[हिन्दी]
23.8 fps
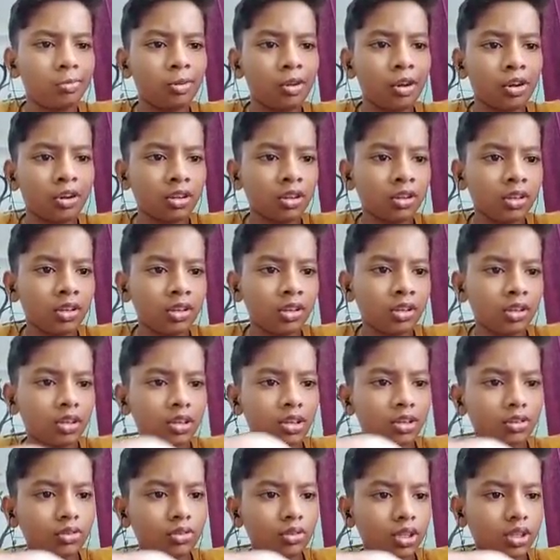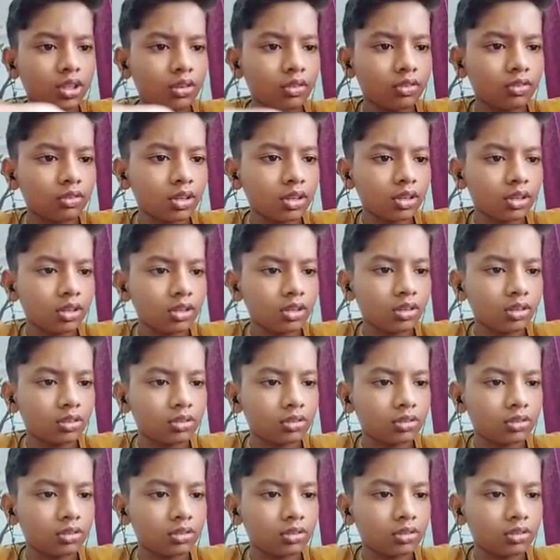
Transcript: ब्लॉक काउंट किया था वन